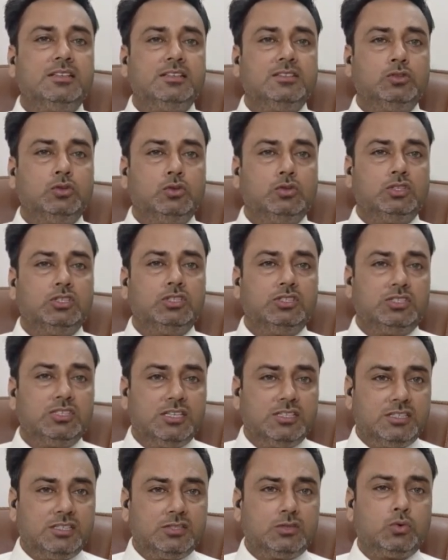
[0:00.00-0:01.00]
जो जो
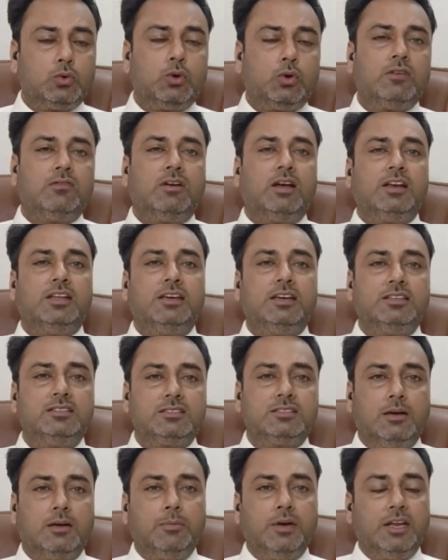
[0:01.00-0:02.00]
चेंजेस होने वाली हैं
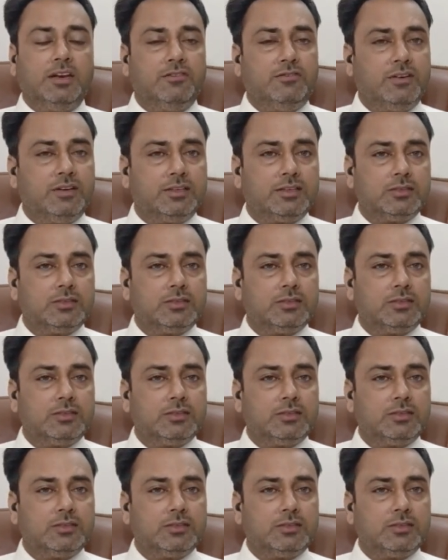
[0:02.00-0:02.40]
इसका बेनिफिट